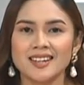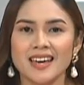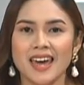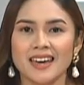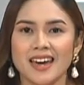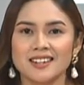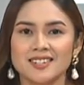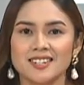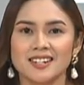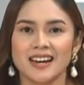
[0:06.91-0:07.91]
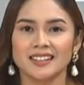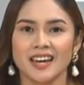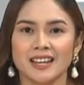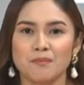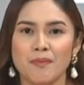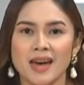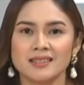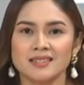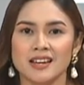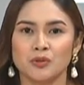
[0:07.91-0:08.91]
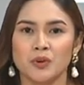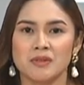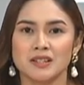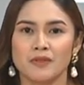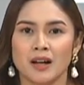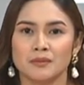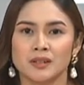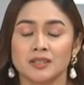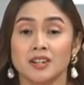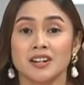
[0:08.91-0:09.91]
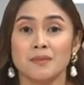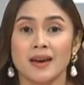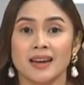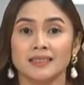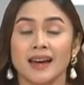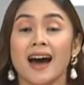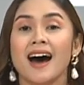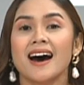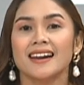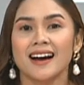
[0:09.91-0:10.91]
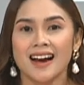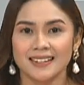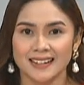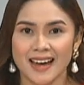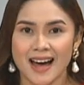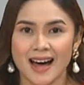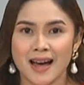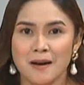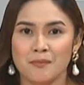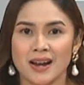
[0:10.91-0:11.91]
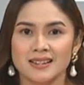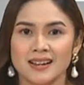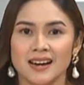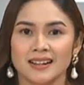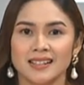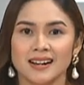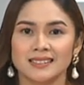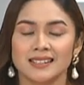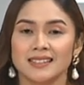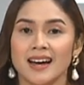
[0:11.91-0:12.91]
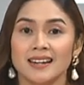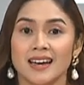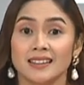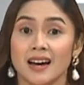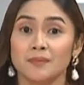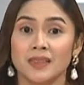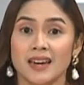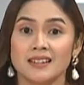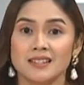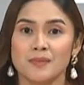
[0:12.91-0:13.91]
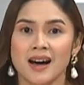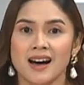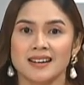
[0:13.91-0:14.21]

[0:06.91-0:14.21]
NCAA Season 98 Men's and Women's Volleyball Tournament aarangkada na. Para sa karagdagang detalye at updates,